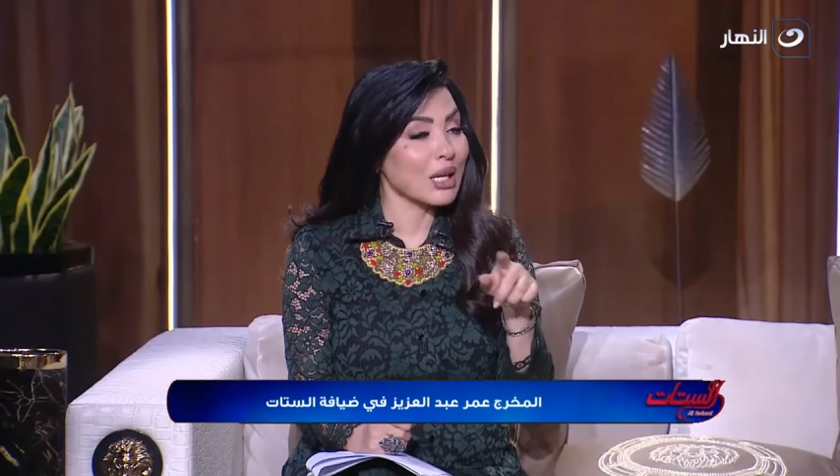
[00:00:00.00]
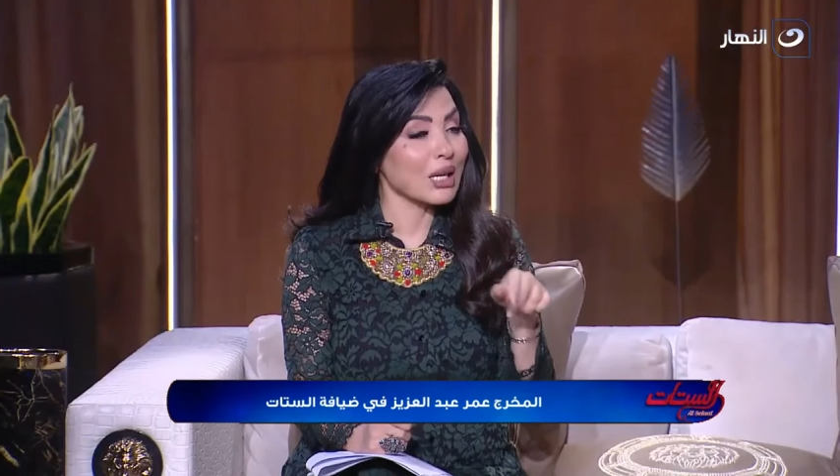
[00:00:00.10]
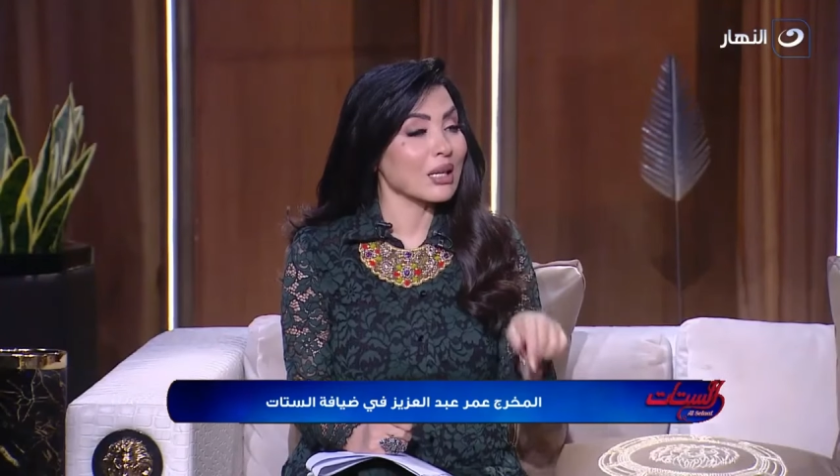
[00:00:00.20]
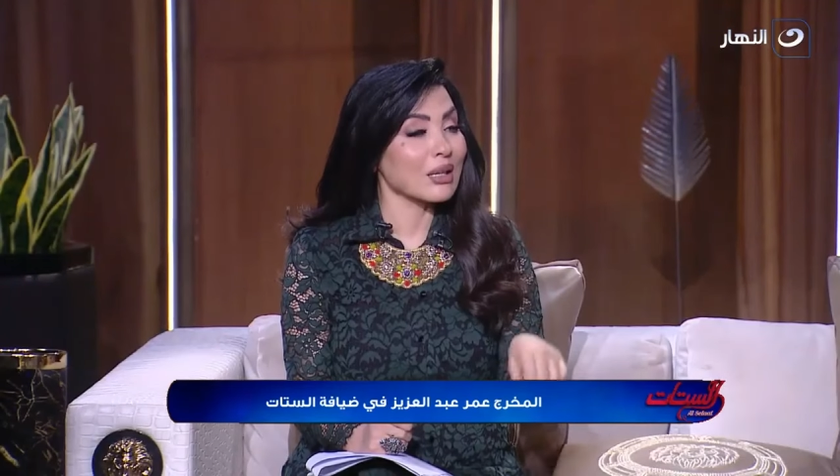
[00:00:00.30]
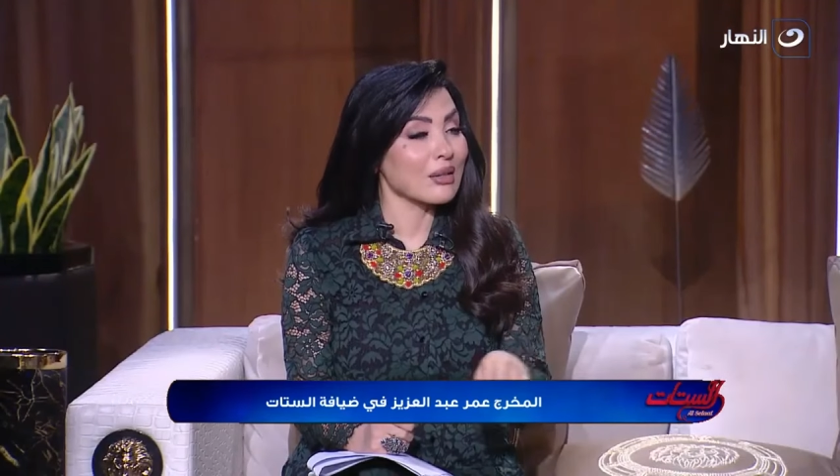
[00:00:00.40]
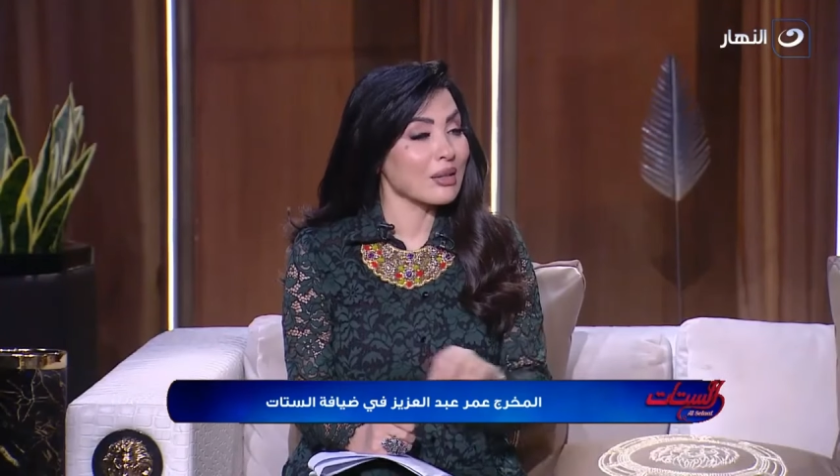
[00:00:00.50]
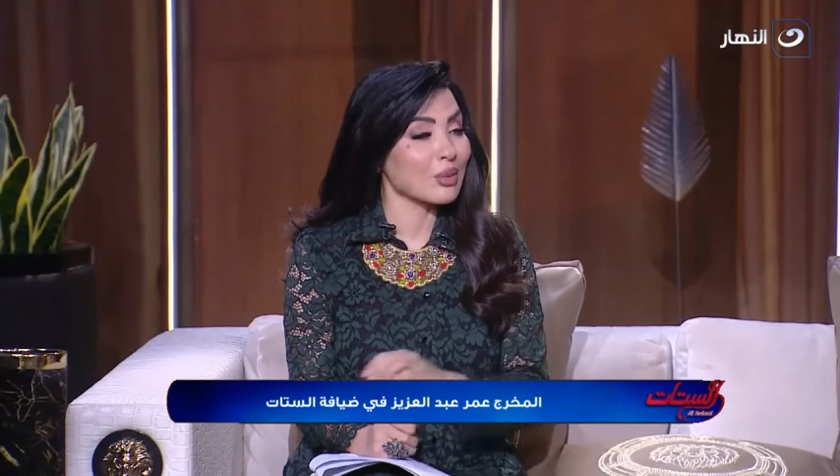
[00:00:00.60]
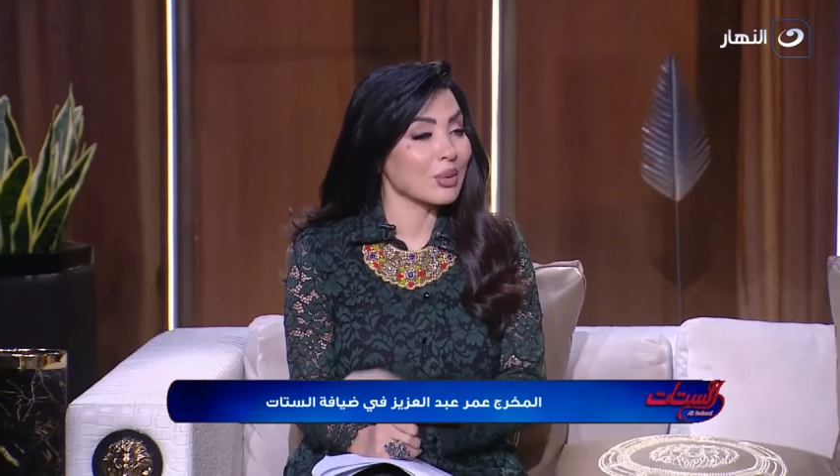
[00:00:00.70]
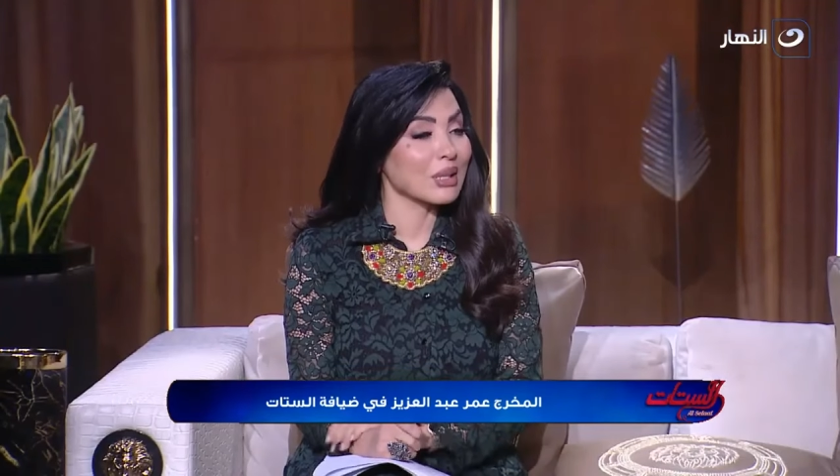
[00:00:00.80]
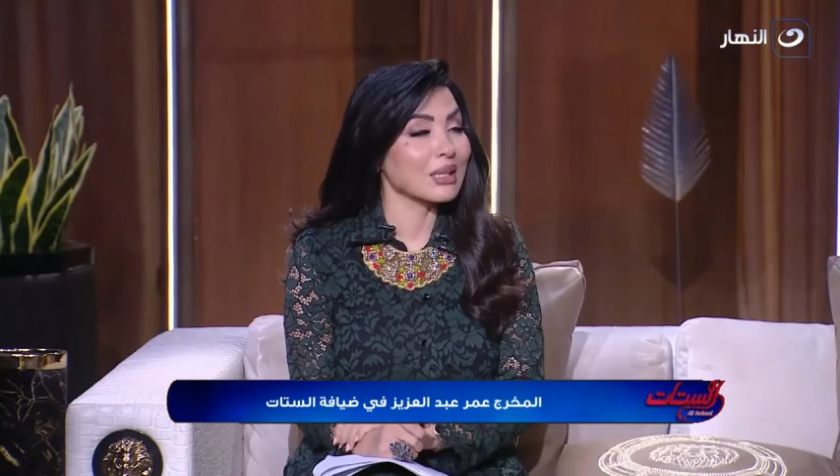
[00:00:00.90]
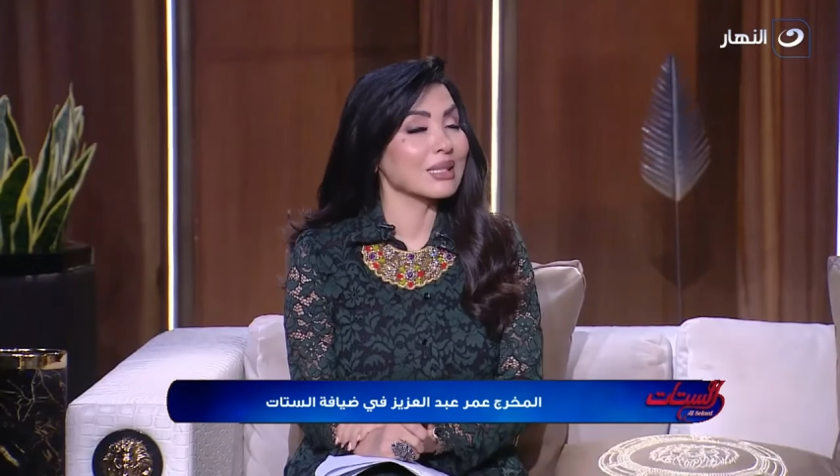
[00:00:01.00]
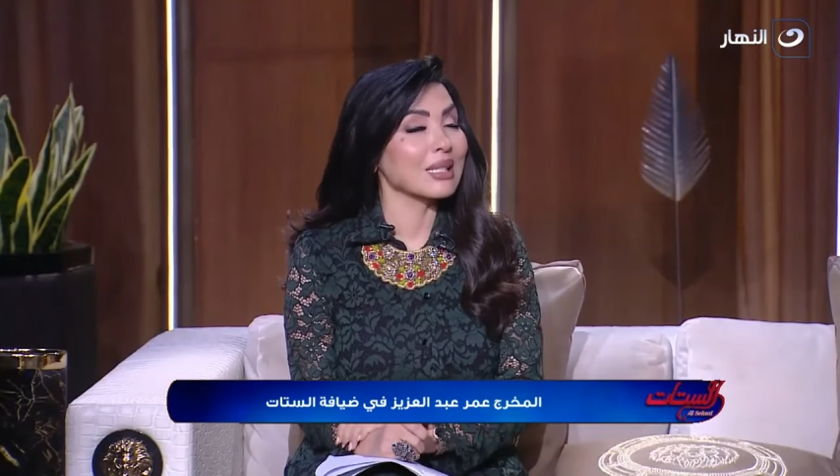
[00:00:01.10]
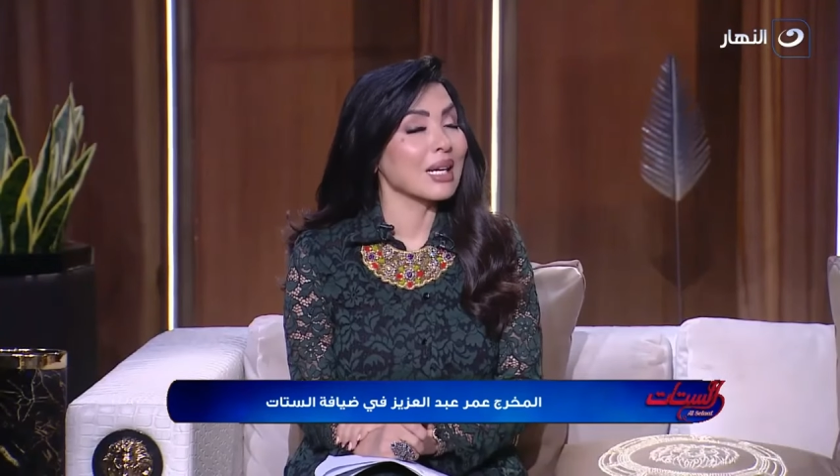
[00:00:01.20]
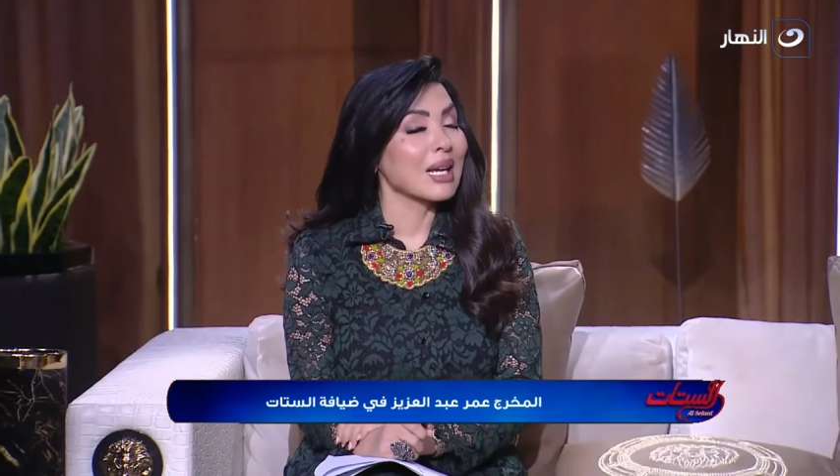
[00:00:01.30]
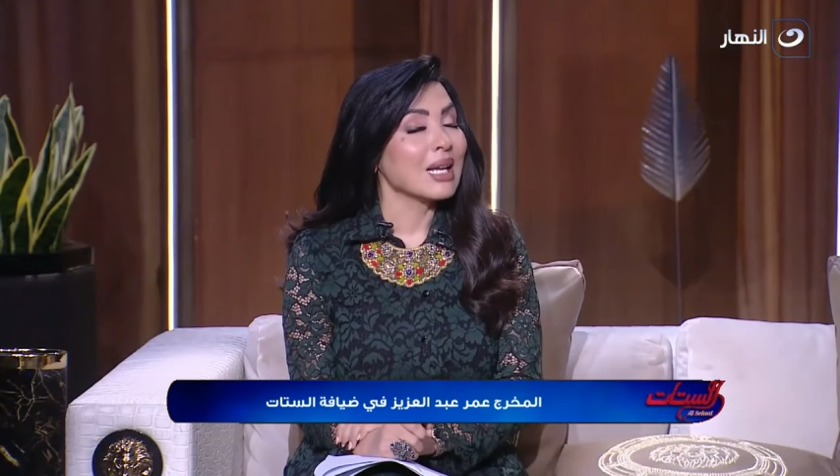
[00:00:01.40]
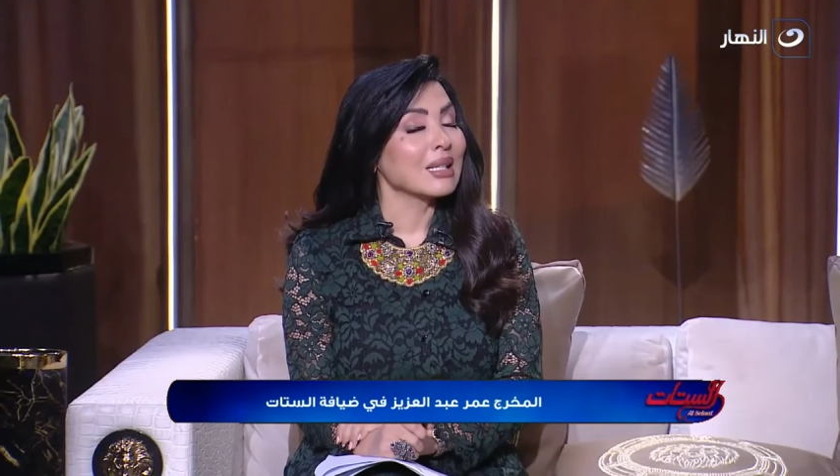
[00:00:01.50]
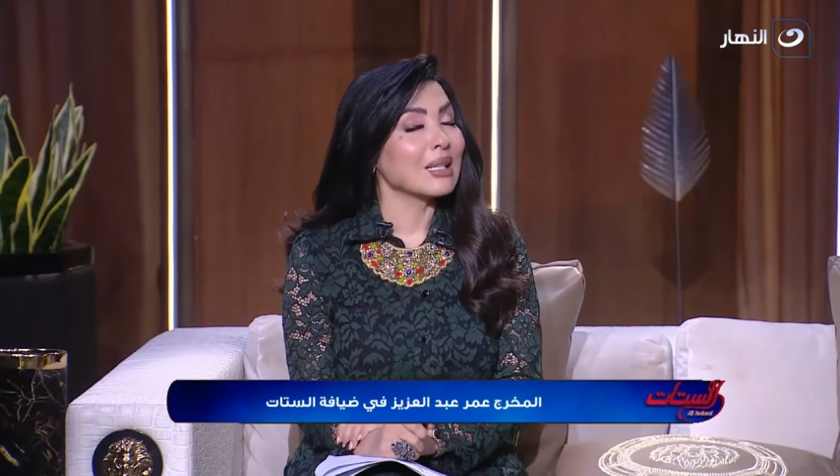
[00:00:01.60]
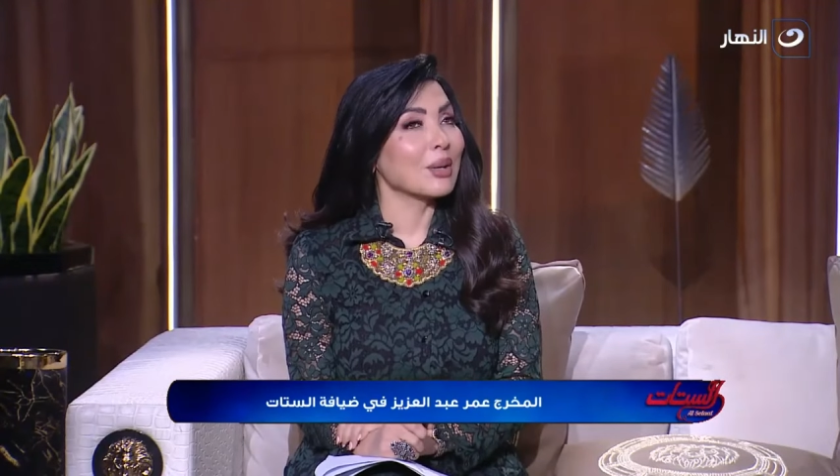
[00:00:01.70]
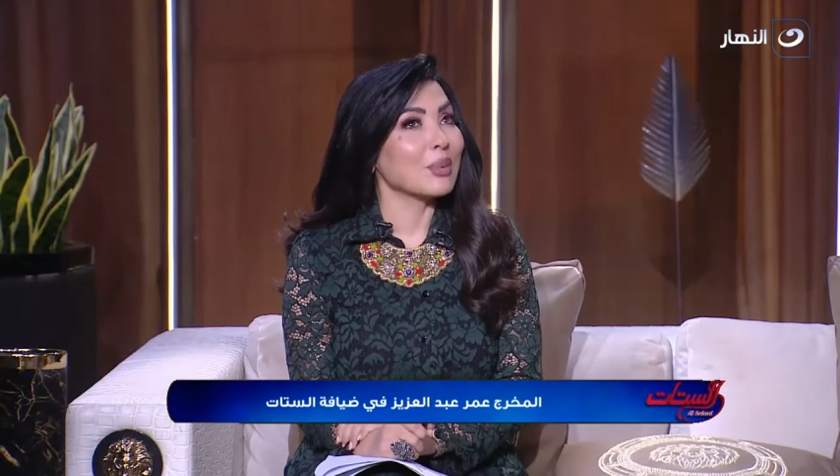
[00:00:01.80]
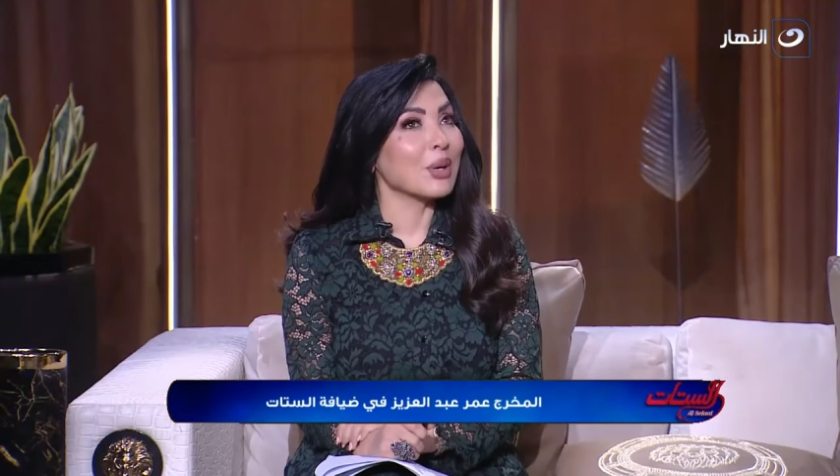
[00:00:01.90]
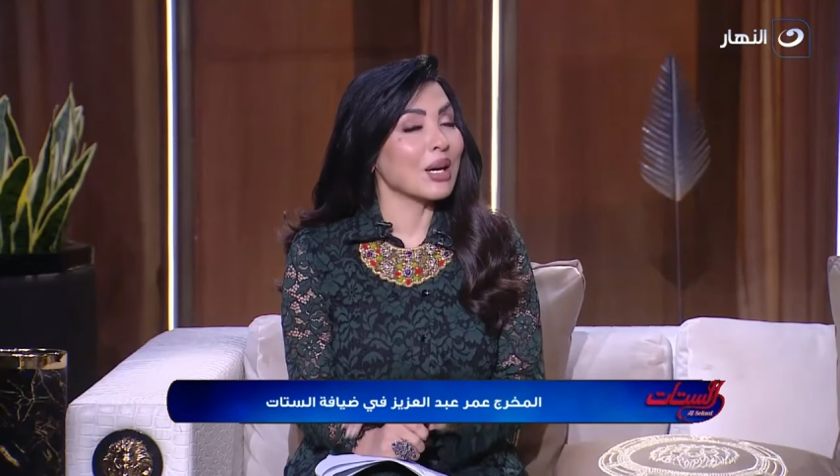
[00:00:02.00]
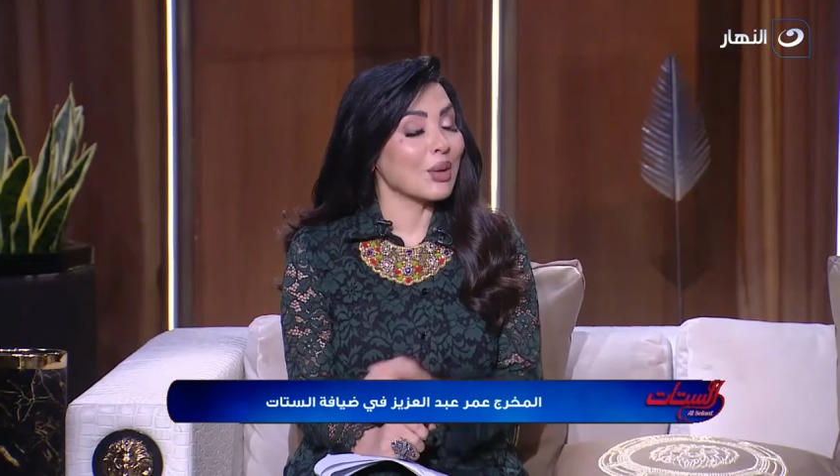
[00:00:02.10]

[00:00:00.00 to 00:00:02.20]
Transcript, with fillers: على النهار اه والنهار طيب آه،